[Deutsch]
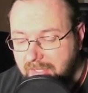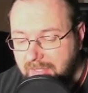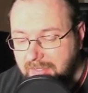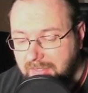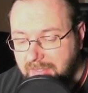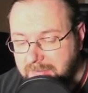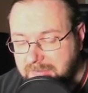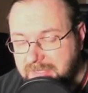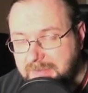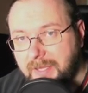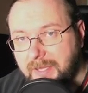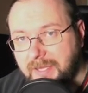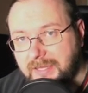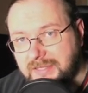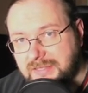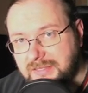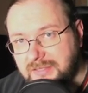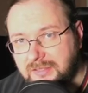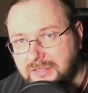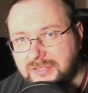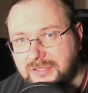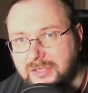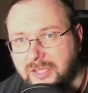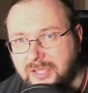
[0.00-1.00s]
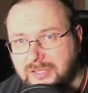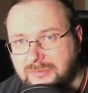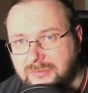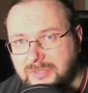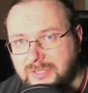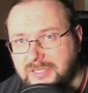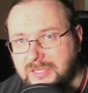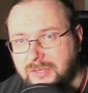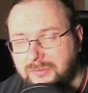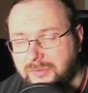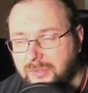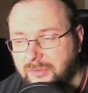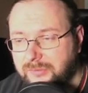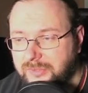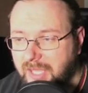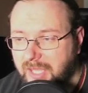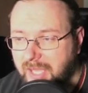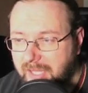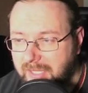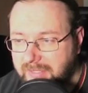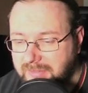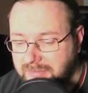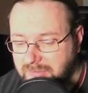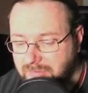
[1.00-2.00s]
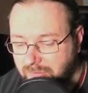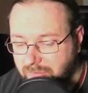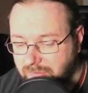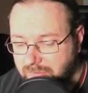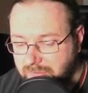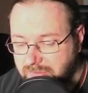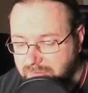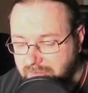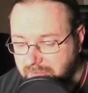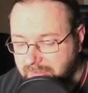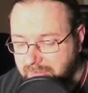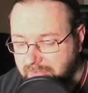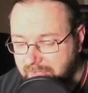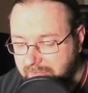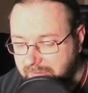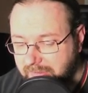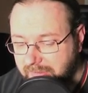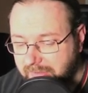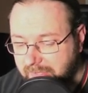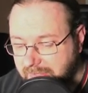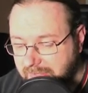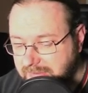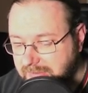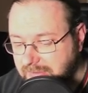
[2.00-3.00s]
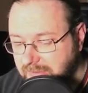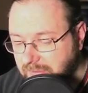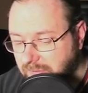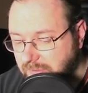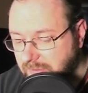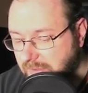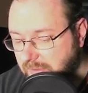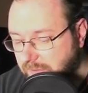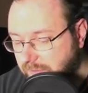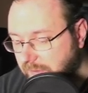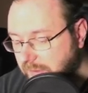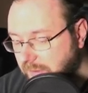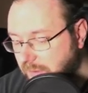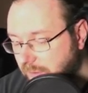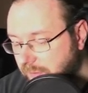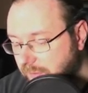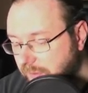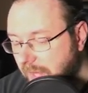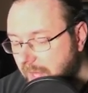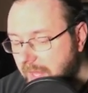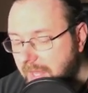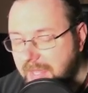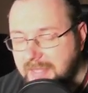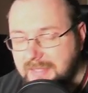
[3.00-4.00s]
nehmen zwei Instant oder Sorceries davon auf die Hand und äh, legen den Rest in unseren Friedhof.